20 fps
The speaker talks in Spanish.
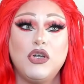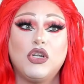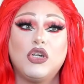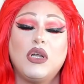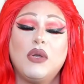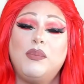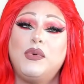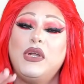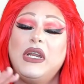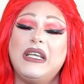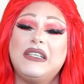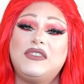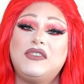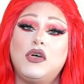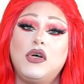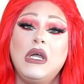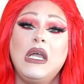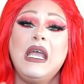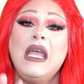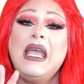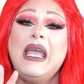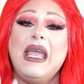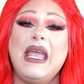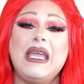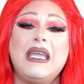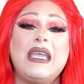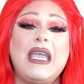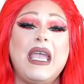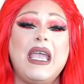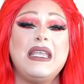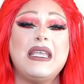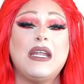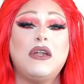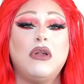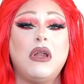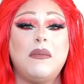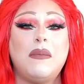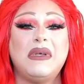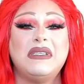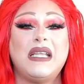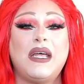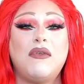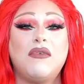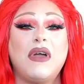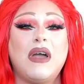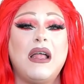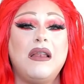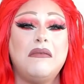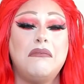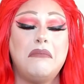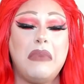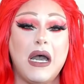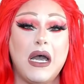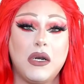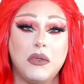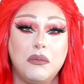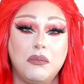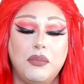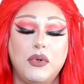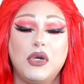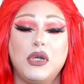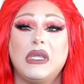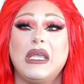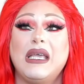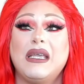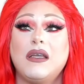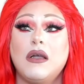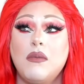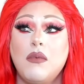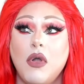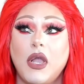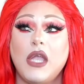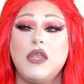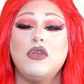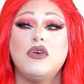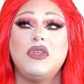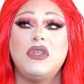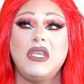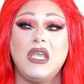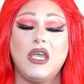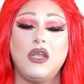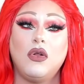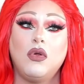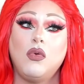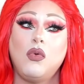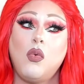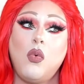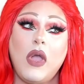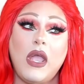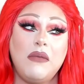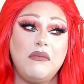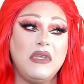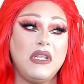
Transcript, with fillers: Yo creo que por eso es que ella no la mandaron al Baron, porque es como que ellos dijeron, güey,